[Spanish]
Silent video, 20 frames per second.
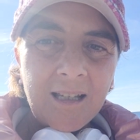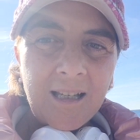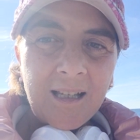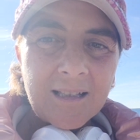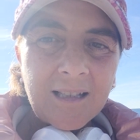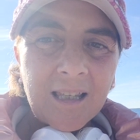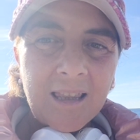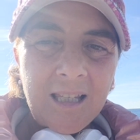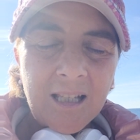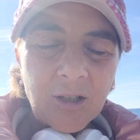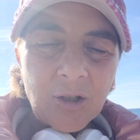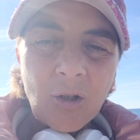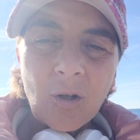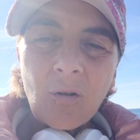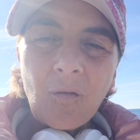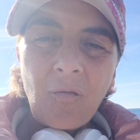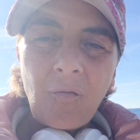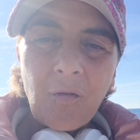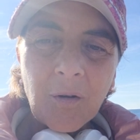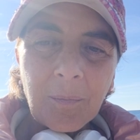Es decir, no
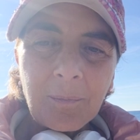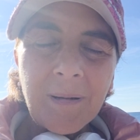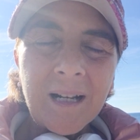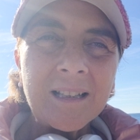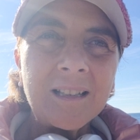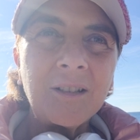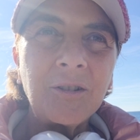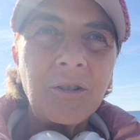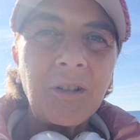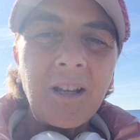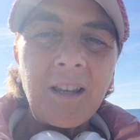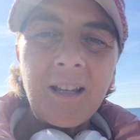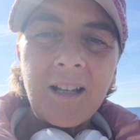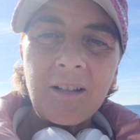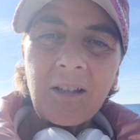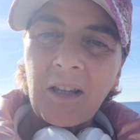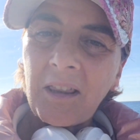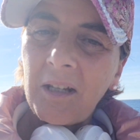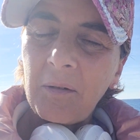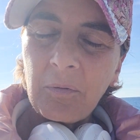conformarte, no
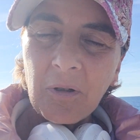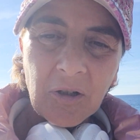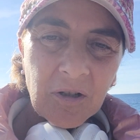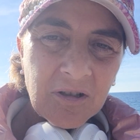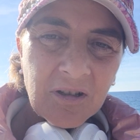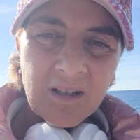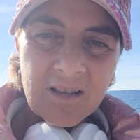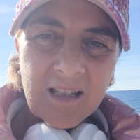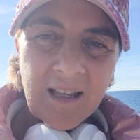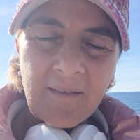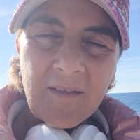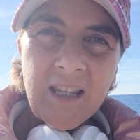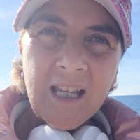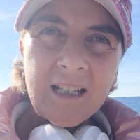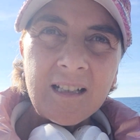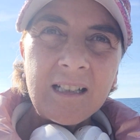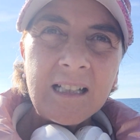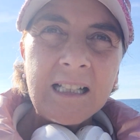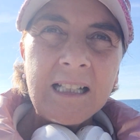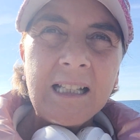quedar, decir, bueno, esto está
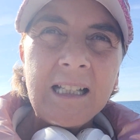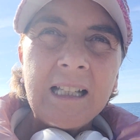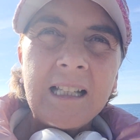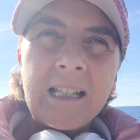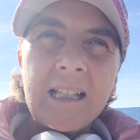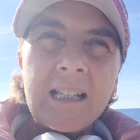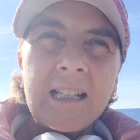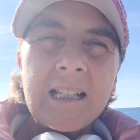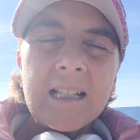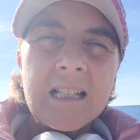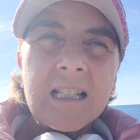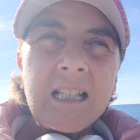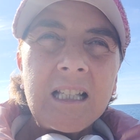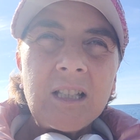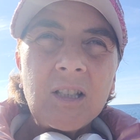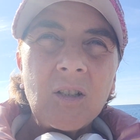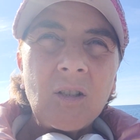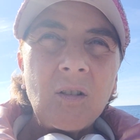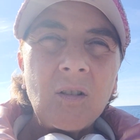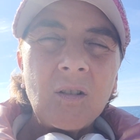bien,
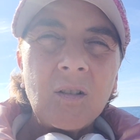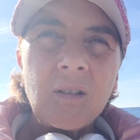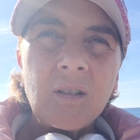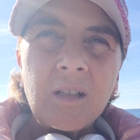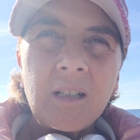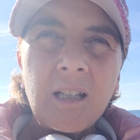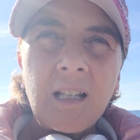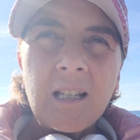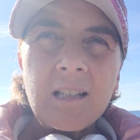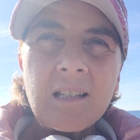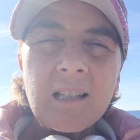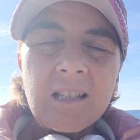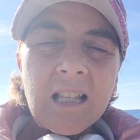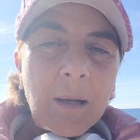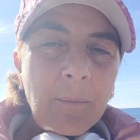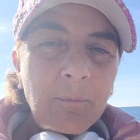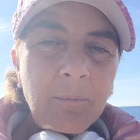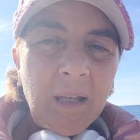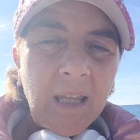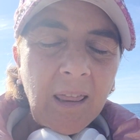sino
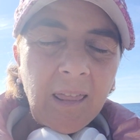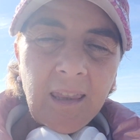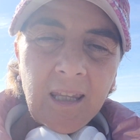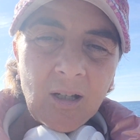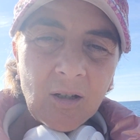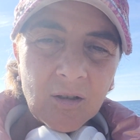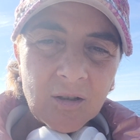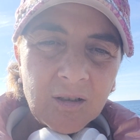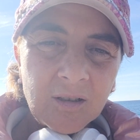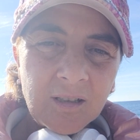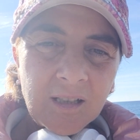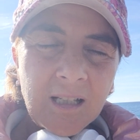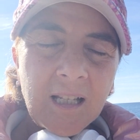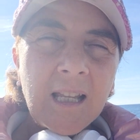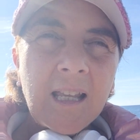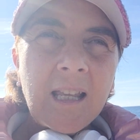esa ambición,